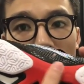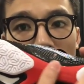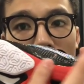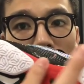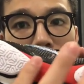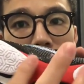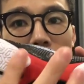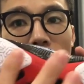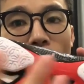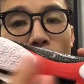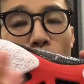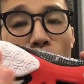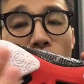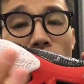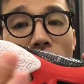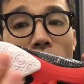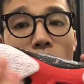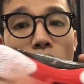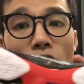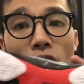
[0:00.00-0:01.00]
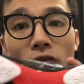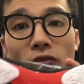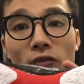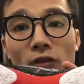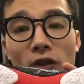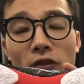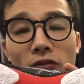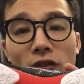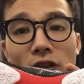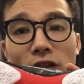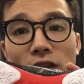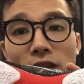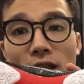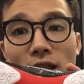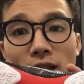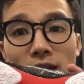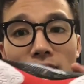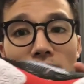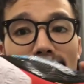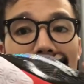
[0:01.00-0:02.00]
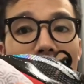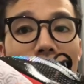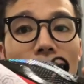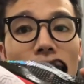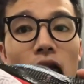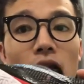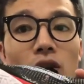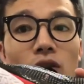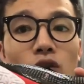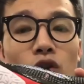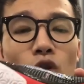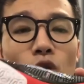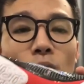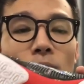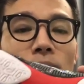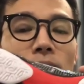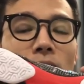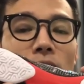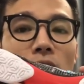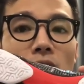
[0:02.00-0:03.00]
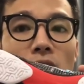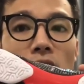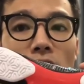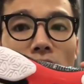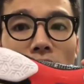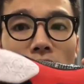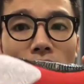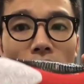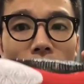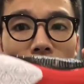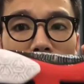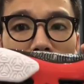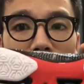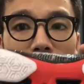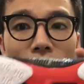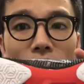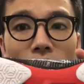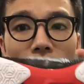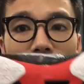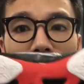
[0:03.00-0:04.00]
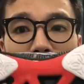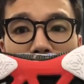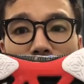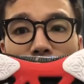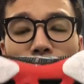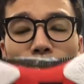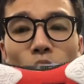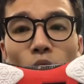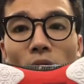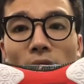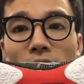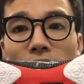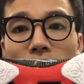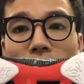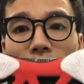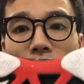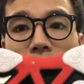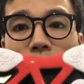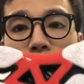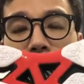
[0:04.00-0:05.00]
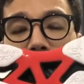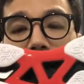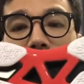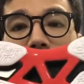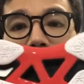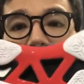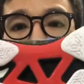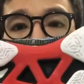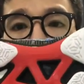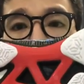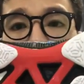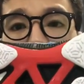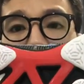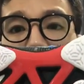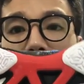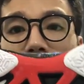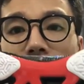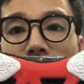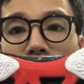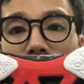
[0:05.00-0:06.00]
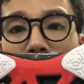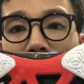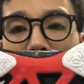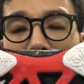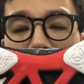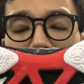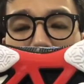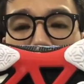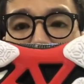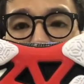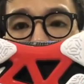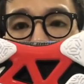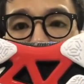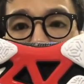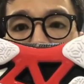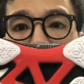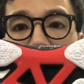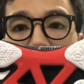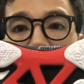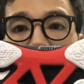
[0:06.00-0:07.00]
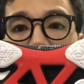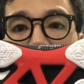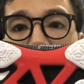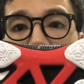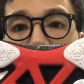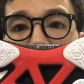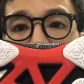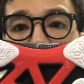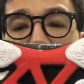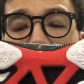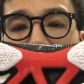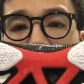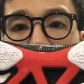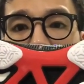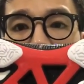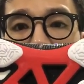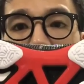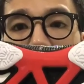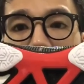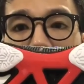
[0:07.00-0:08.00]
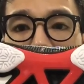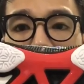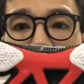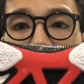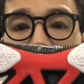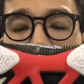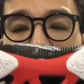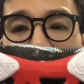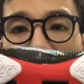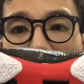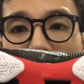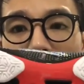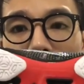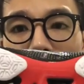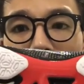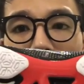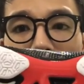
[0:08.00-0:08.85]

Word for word: được kết nối phần gót và phần trên giúp uh, chống xoắn giữ ổn định cho đôi giày khi tiếp đất cũng như là hỗ trợ lực bật và giảm chấn